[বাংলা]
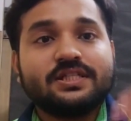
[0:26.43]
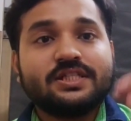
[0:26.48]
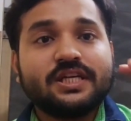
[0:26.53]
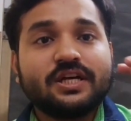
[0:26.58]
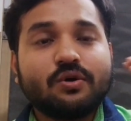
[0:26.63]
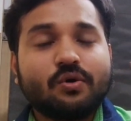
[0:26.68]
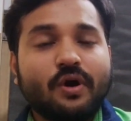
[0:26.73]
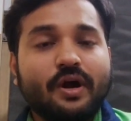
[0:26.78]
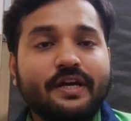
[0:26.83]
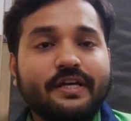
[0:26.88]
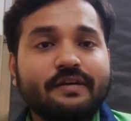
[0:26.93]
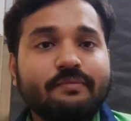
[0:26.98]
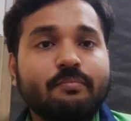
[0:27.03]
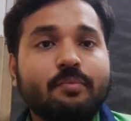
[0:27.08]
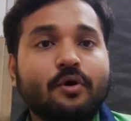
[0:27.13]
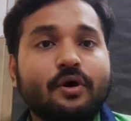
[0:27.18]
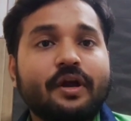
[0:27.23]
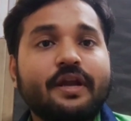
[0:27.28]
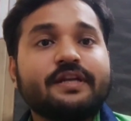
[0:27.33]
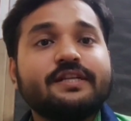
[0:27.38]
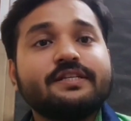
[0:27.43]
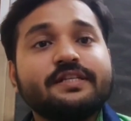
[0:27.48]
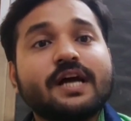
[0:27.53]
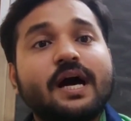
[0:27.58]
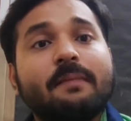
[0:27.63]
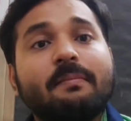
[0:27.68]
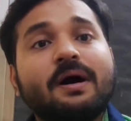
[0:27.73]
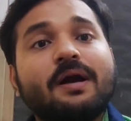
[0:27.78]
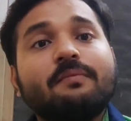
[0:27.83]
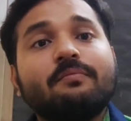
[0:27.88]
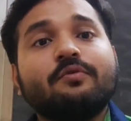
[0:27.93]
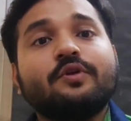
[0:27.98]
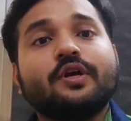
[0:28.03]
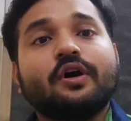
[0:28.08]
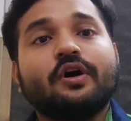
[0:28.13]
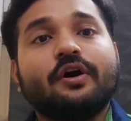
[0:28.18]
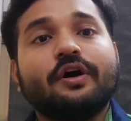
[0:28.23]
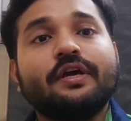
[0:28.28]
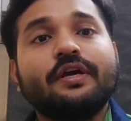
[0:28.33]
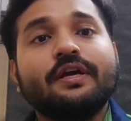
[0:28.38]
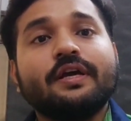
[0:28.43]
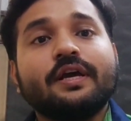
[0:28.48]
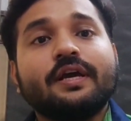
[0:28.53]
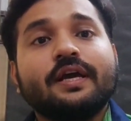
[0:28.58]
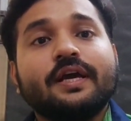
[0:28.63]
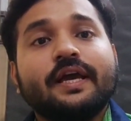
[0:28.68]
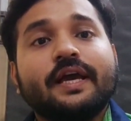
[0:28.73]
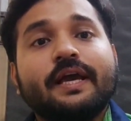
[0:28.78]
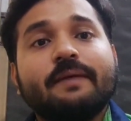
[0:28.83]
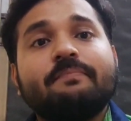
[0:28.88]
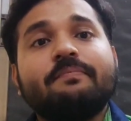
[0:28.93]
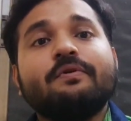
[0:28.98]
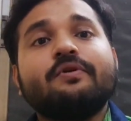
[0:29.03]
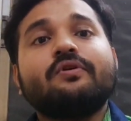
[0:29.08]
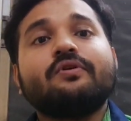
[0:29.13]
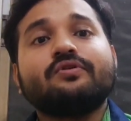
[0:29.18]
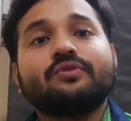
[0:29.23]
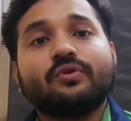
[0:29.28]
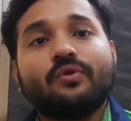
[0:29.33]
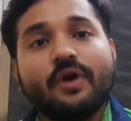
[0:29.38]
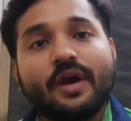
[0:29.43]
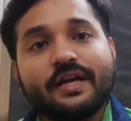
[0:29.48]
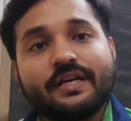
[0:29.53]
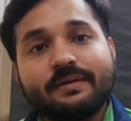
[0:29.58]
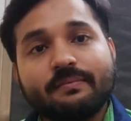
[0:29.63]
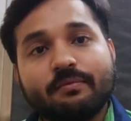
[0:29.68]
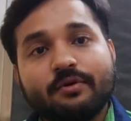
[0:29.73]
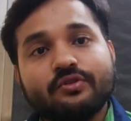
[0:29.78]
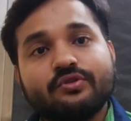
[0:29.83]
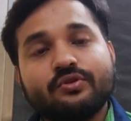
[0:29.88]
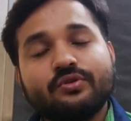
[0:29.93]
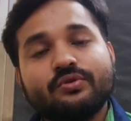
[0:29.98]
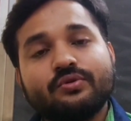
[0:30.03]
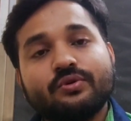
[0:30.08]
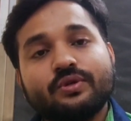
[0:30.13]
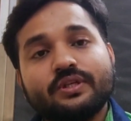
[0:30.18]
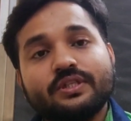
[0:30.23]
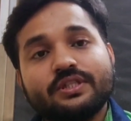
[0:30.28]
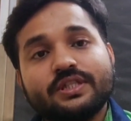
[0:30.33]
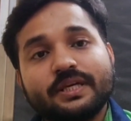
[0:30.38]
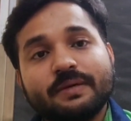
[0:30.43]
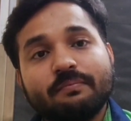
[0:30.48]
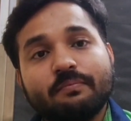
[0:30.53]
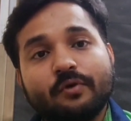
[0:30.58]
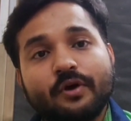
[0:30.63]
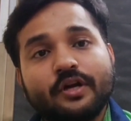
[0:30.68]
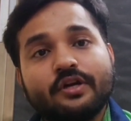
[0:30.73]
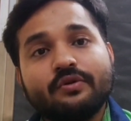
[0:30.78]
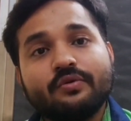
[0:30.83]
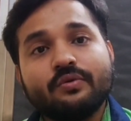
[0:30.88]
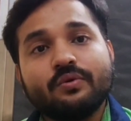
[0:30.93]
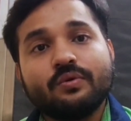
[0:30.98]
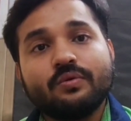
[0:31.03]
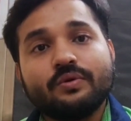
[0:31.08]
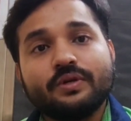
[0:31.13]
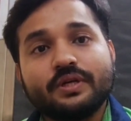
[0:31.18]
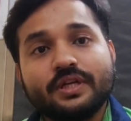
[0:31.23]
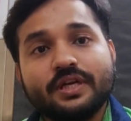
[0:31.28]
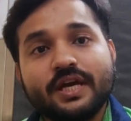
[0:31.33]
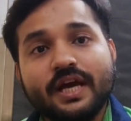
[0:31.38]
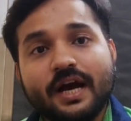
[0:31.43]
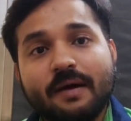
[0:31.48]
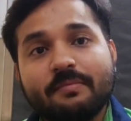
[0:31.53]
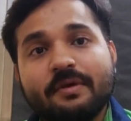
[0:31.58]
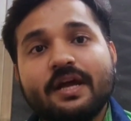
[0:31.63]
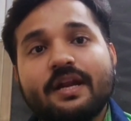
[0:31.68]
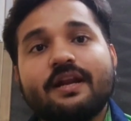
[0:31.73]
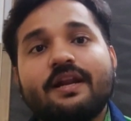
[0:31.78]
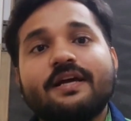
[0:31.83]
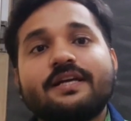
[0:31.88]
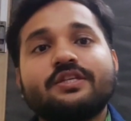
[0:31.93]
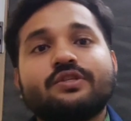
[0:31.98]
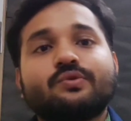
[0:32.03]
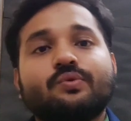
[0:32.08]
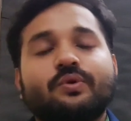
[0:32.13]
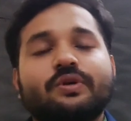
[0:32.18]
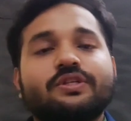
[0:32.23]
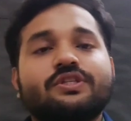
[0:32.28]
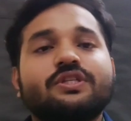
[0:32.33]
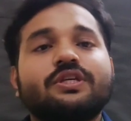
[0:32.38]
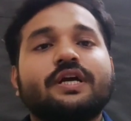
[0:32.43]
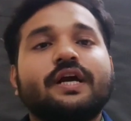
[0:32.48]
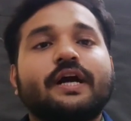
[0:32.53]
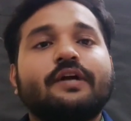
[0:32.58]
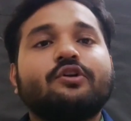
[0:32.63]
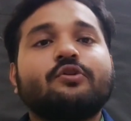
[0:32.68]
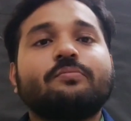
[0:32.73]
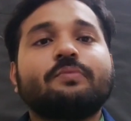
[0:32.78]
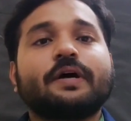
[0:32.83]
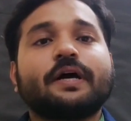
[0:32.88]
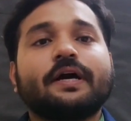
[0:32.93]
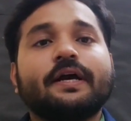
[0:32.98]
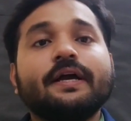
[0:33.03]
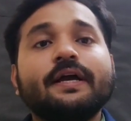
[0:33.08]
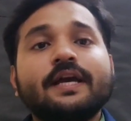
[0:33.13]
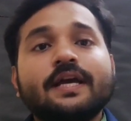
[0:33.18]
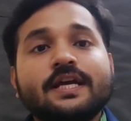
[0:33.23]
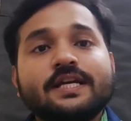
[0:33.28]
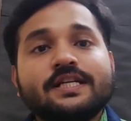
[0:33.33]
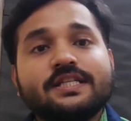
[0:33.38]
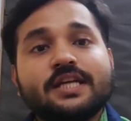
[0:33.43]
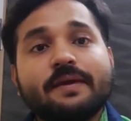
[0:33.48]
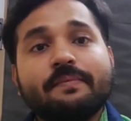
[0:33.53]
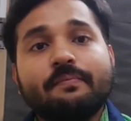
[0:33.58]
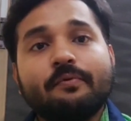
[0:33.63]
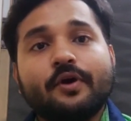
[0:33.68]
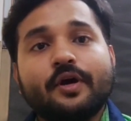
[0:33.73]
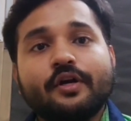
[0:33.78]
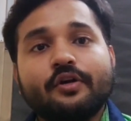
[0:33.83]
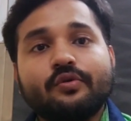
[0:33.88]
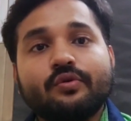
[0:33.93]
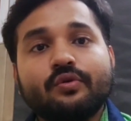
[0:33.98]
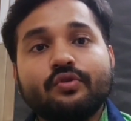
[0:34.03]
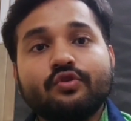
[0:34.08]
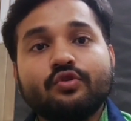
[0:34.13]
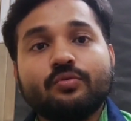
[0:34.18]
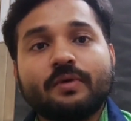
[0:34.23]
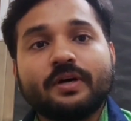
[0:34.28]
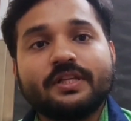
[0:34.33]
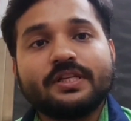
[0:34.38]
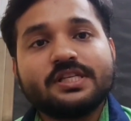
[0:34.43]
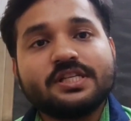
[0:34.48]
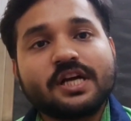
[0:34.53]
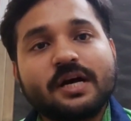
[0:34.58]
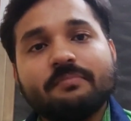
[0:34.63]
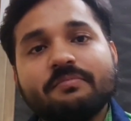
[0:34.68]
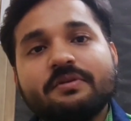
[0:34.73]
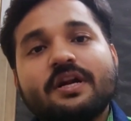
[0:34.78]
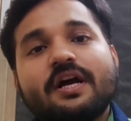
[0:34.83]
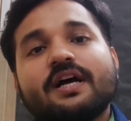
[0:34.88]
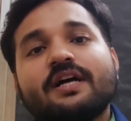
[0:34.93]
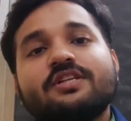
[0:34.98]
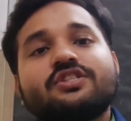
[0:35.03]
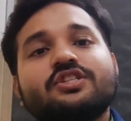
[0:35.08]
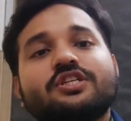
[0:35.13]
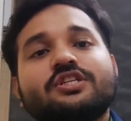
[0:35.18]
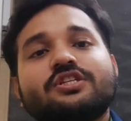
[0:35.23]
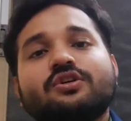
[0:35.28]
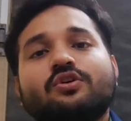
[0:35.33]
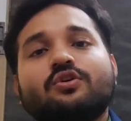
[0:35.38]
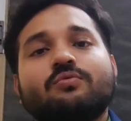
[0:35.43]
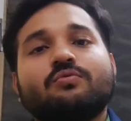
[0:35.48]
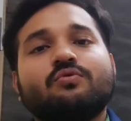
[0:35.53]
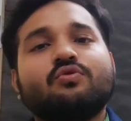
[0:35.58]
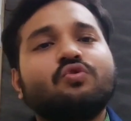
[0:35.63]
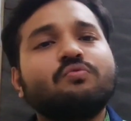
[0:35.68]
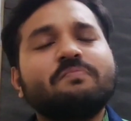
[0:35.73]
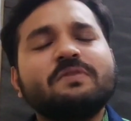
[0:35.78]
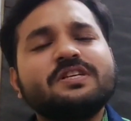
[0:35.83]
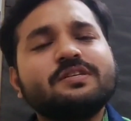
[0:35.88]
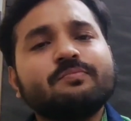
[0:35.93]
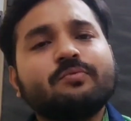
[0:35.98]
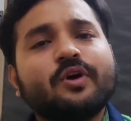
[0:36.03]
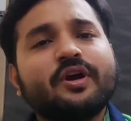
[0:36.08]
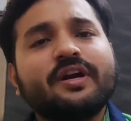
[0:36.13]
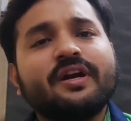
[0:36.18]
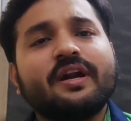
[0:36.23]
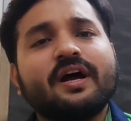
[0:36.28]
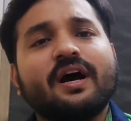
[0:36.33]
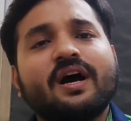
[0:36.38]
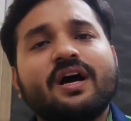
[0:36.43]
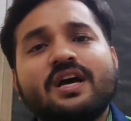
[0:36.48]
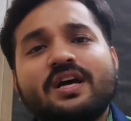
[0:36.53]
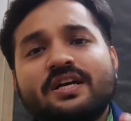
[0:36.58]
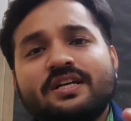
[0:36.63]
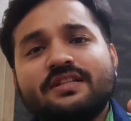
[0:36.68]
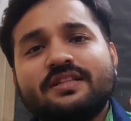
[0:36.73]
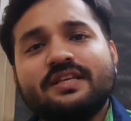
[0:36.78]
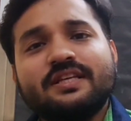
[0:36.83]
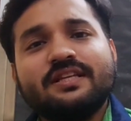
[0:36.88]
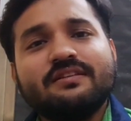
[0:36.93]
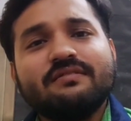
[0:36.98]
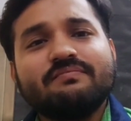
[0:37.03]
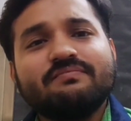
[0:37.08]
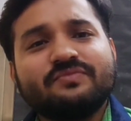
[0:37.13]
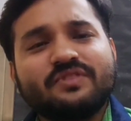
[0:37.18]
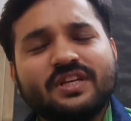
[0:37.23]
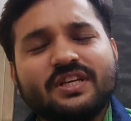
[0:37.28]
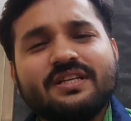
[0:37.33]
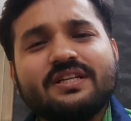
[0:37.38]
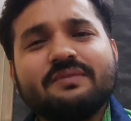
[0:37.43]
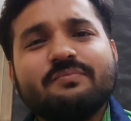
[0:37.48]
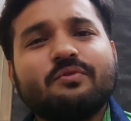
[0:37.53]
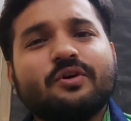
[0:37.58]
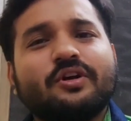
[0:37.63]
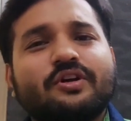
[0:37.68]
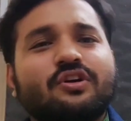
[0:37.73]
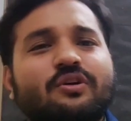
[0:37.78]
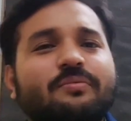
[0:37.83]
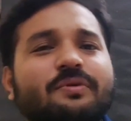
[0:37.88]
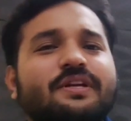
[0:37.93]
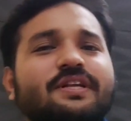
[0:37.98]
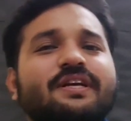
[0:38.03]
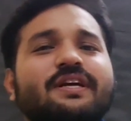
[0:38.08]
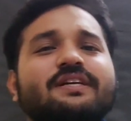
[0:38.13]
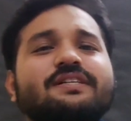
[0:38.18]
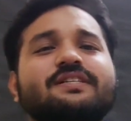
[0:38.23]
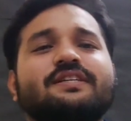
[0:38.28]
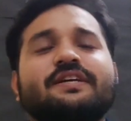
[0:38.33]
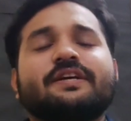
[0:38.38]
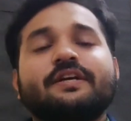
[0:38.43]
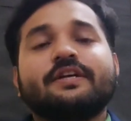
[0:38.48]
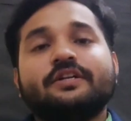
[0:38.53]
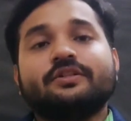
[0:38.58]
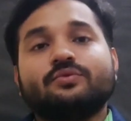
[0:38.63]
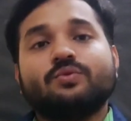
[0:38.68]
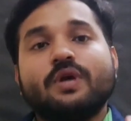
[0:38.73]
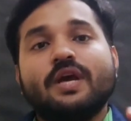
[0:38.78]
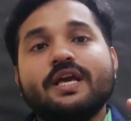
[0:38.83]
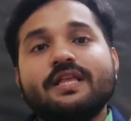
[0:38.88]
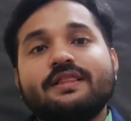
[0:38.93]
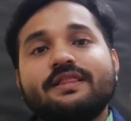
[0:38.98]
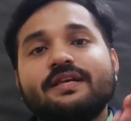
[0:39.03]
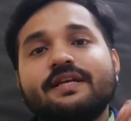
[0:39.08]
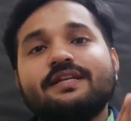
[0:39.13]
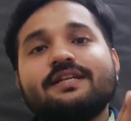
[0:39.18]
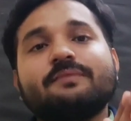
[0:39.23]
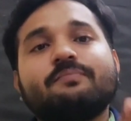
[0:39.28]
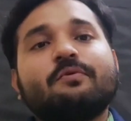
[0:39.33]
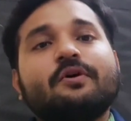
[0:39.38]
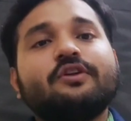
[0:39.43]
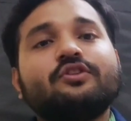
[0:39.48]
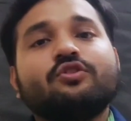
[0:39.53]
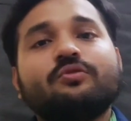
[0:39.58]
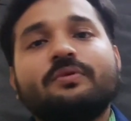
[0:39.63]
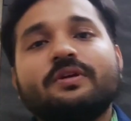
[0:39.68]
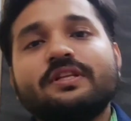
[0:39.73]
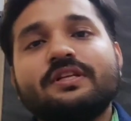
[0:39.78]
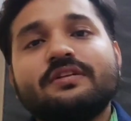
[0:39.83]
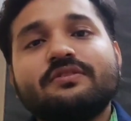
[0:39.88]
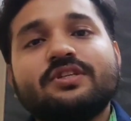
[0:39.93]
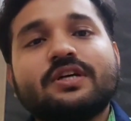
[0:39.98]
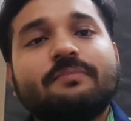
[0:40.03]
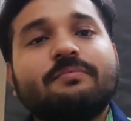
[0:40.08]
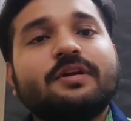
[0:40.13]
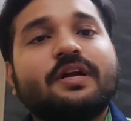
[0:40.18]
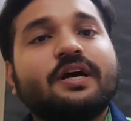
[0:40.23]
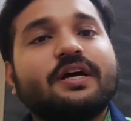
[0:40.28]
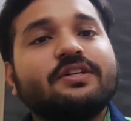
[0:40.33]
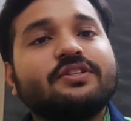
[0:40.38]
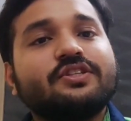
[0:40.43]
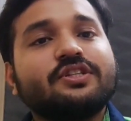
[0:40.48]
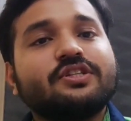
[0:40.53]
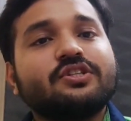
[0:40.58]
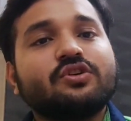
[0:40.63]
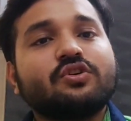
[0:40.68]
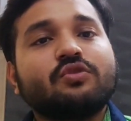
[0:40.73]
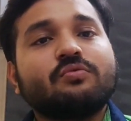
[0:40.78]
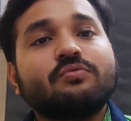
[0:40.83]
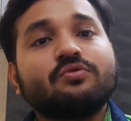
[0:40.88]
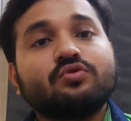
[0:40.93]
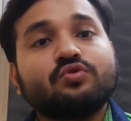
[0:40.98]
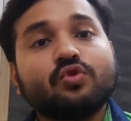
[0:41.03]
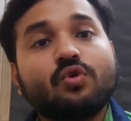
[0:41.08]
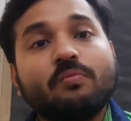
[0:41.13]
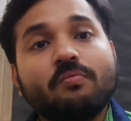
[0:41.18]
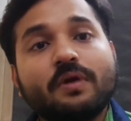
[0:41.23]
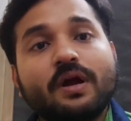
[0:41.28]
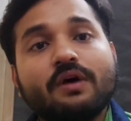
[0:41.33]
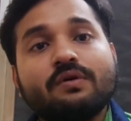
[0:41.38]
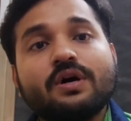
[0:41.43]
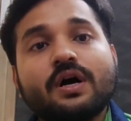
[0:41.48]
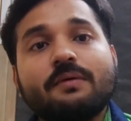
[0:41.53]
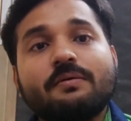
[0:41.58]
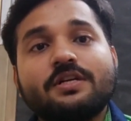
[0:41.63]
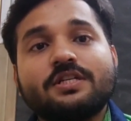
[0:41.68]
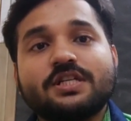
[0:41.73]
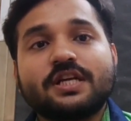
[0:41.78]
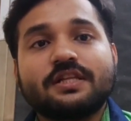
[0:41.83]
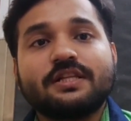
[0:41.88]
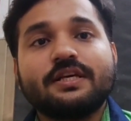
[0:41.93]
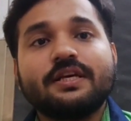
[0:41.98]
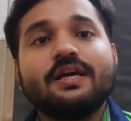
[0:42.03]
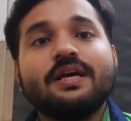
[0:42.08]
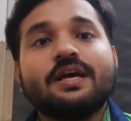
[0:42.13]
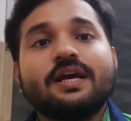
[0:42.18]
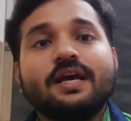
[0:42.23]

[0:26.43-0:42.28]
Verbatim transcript: যে কয়েকটা পয়েন্ট যেটা আমার মনে হয় এই বিগত কয়েকটা বছর ধরে যে পয়েন্টগুলো নিয়ে আমি অ্যানালাইজ করেছি কাটরটাকে সেই পয়েন্টগুলো তোমাদের সামনে রাখার চেষ্টা করব খুব বেশি পয়েন্ট না তিন তিনটে পয়েন্ট হবে ঠিক আছে তো এই তিনটে পয়েন্ট তোমাদের সামনে রাখার চেষ্টা করব তোমরাও আমার সাথে